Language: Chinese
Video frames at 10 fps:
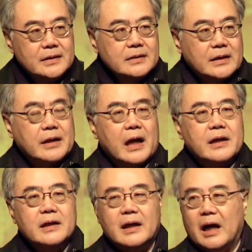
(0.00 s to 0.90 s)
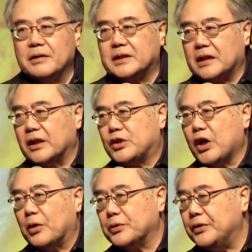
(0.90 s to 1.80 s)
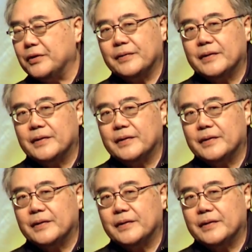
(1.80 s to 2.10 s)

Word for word: 当然还有整个教育，